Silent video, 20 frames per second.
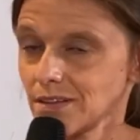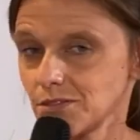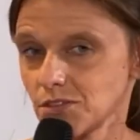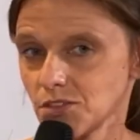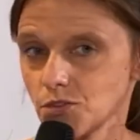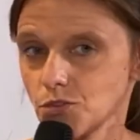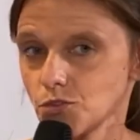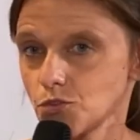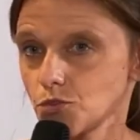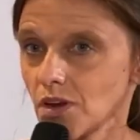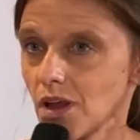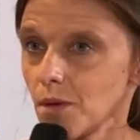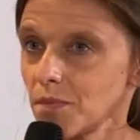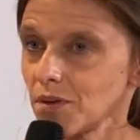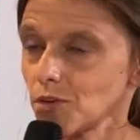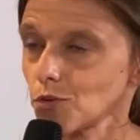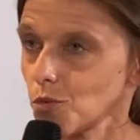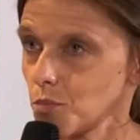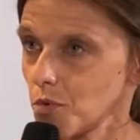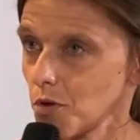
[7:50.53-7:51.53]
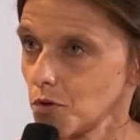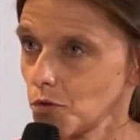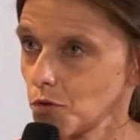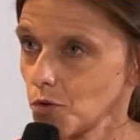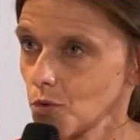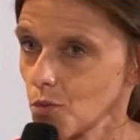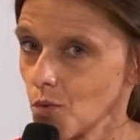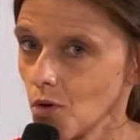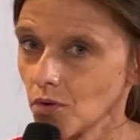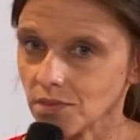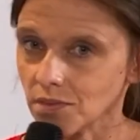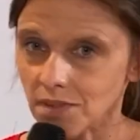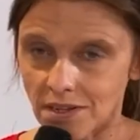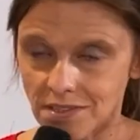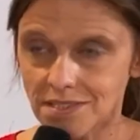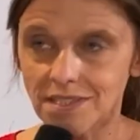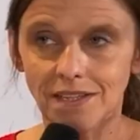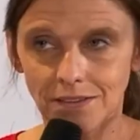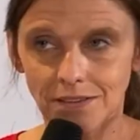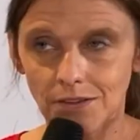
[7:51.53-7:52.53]
parce que sur la métropole de Rouen, on a
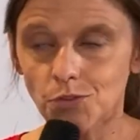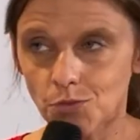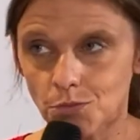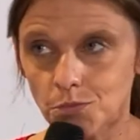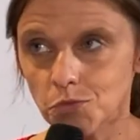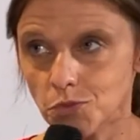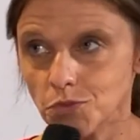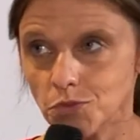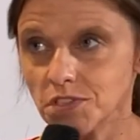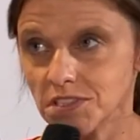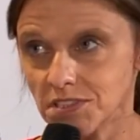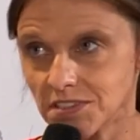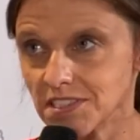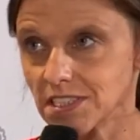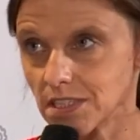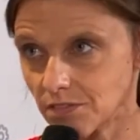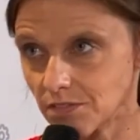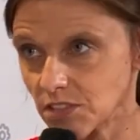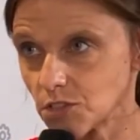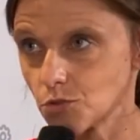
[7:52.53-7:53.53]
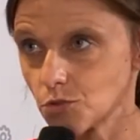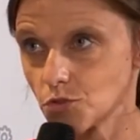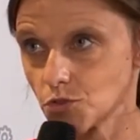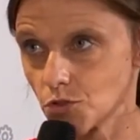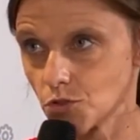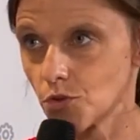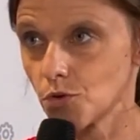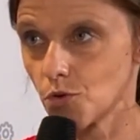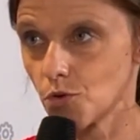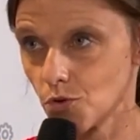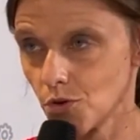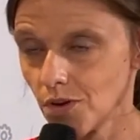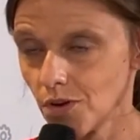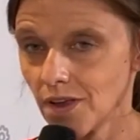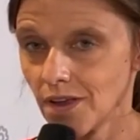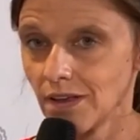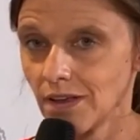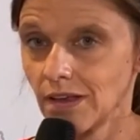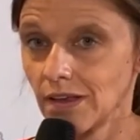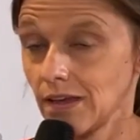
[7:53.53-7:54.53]
un certain nombre de sites cve seuil haut,
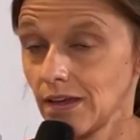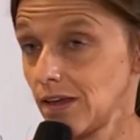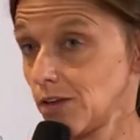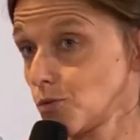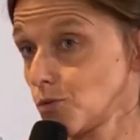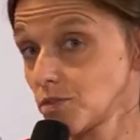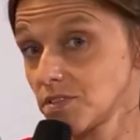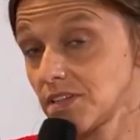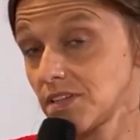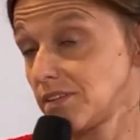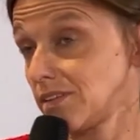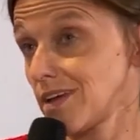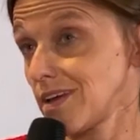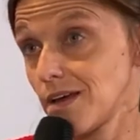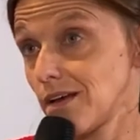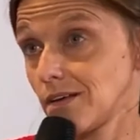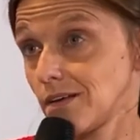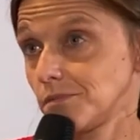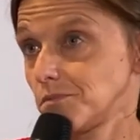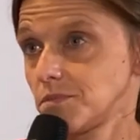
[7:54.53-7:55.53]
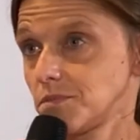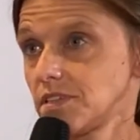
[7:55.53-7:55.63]
et donc c'était un,